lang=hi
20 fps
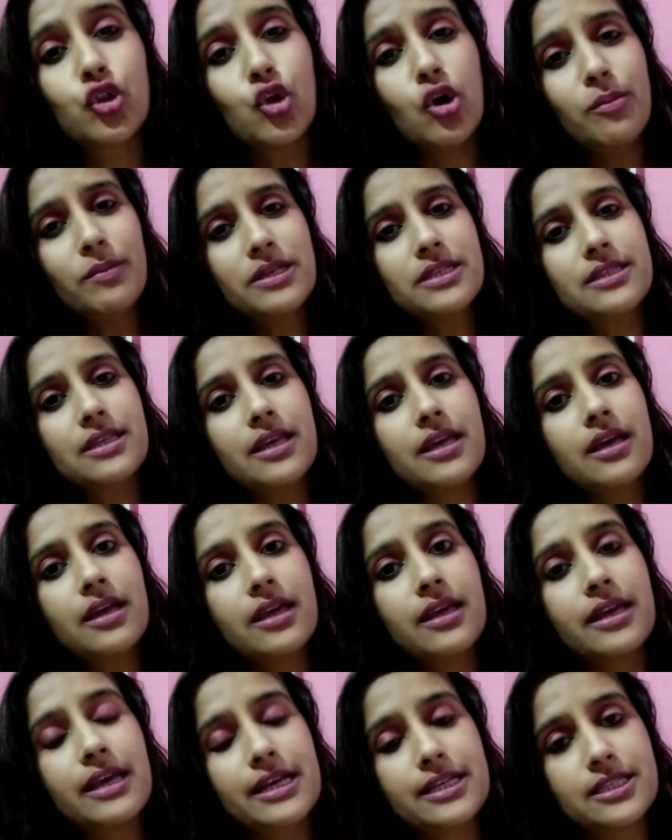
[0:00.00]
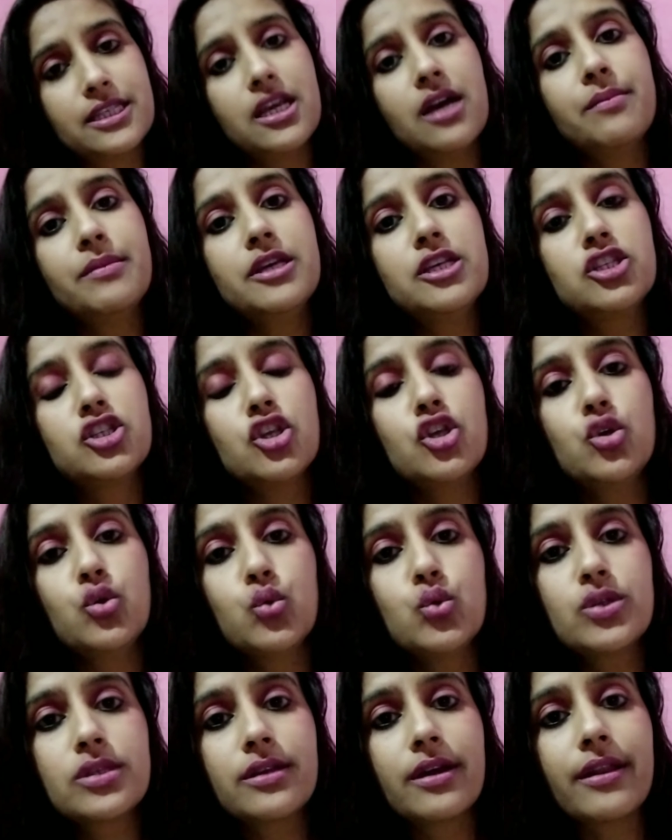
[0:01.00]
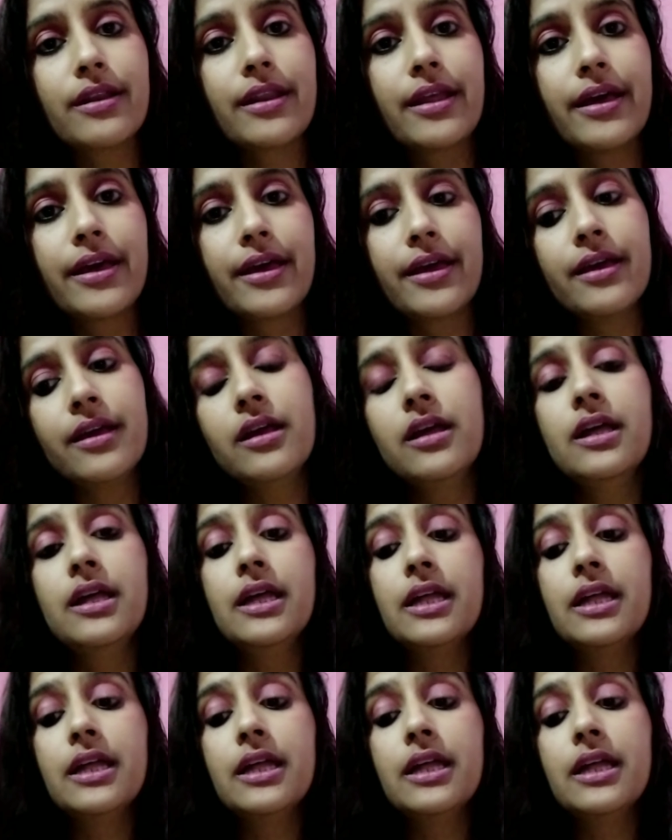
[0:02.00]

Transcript: तो हम इसे कैसे हमें इसे यूज करना है